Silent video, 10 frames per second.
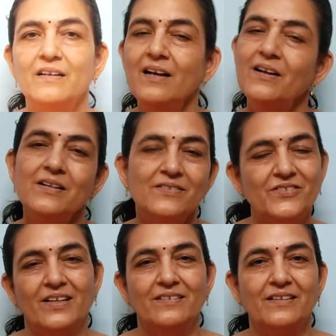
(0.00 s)
रखना
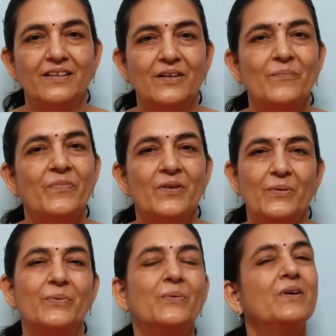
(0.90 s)
जानते हैं
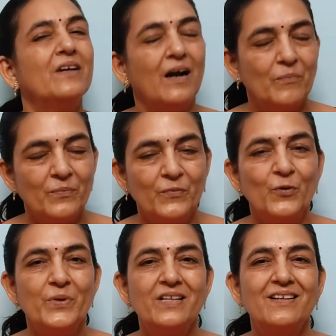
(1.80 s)
तो
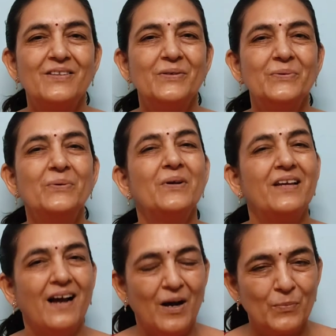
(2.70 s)
उम्मीद करती हूँ
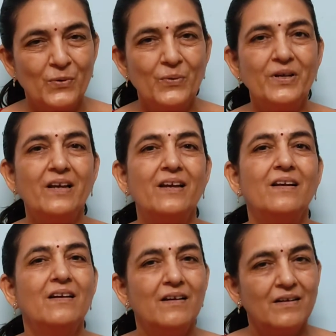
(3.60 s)
कि आपको ये
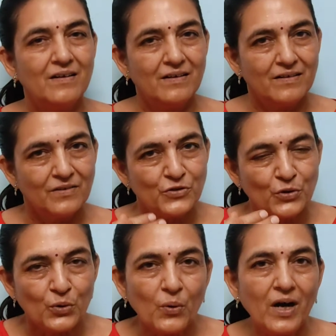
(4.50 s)
जो
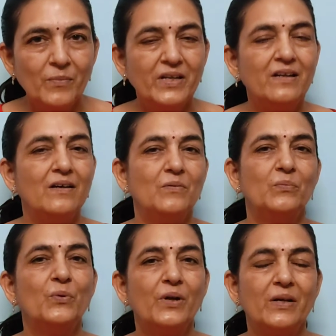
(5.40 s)
दोहा मैंने
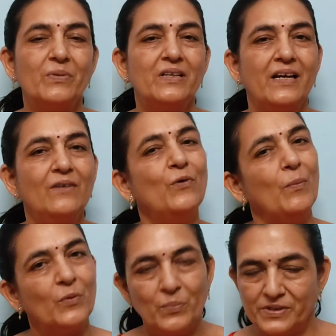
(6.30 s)
बोल के बताया वो
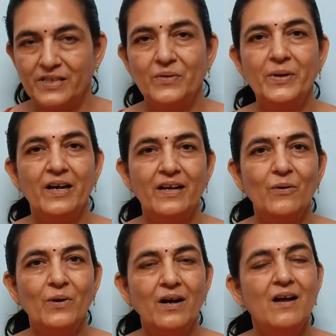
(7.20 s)
आपको पसंद भी आया
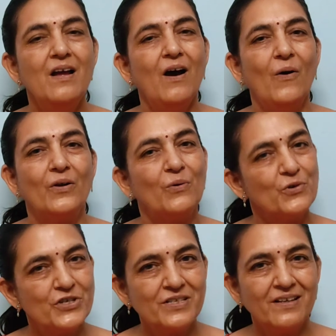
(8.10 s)
होगा और
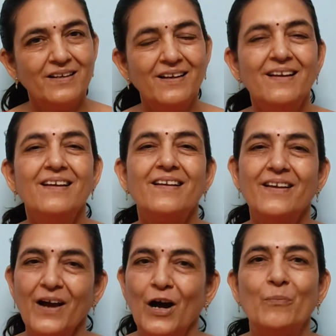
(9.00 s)
कोशिश करिए
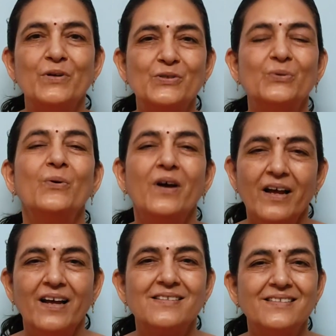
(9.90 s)
कि आप इसको
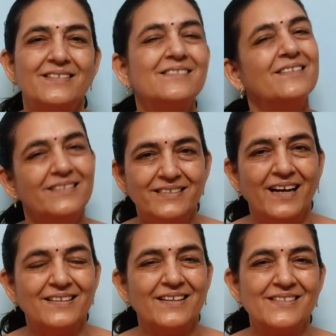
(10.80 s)
एज इट इज
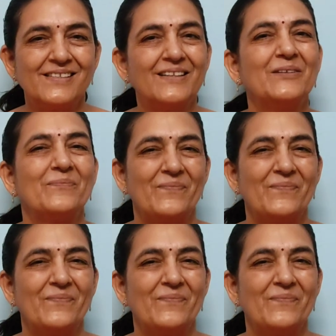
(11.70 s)
याद कर सकें